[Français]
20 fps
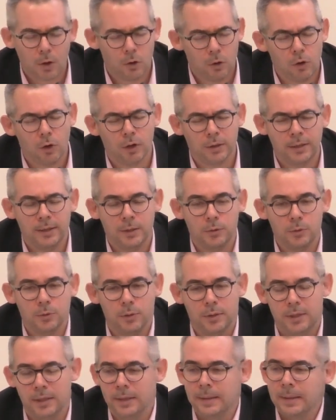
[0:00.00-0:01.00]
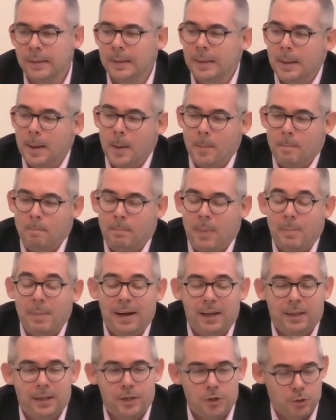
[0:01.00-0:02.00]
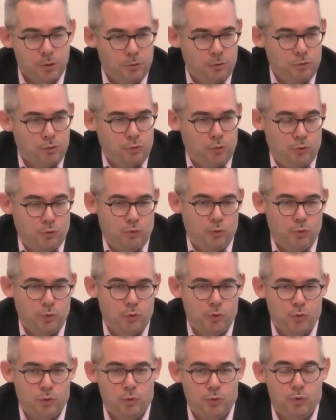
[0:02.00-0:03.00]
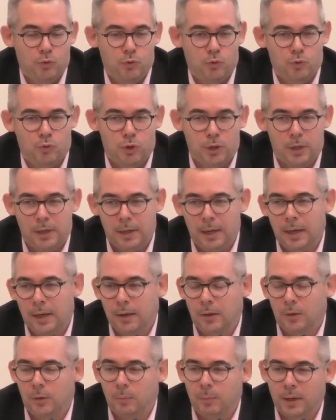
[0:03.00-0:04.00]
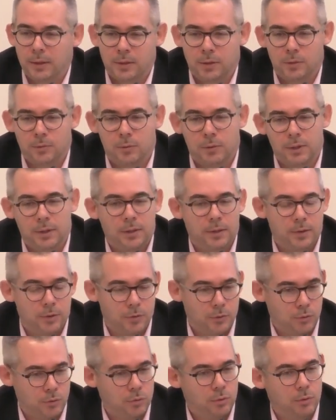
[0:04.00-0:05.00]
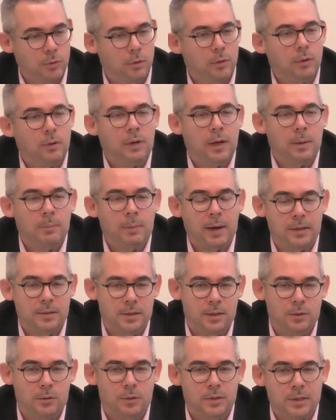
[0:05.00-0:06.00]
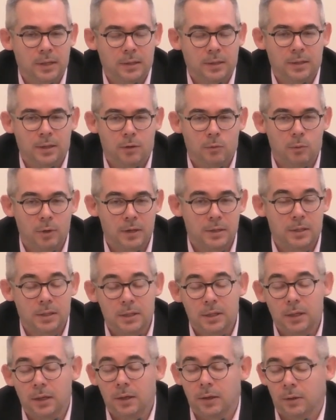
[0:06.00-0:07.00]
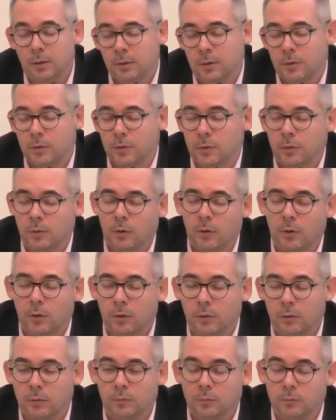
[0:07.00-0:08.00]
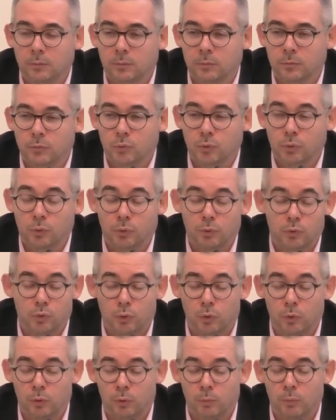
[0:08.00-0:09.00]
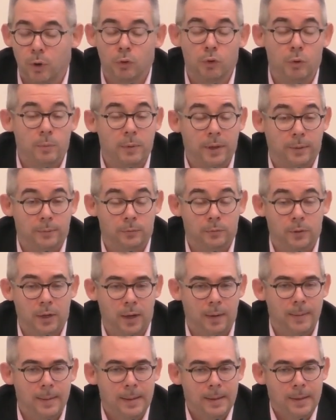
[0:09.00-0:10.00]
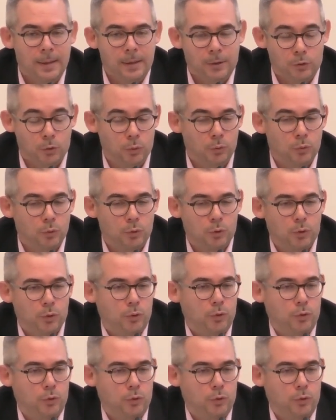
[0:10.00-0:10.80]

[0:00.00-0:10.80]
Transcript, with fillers: lors d'un atelier, pas mal d'échanges sur ce sujet-là, en particulier euh, sur euh, la pratique de certains loisirs euh, en, sur, en bord de mer. Voilà. Donc,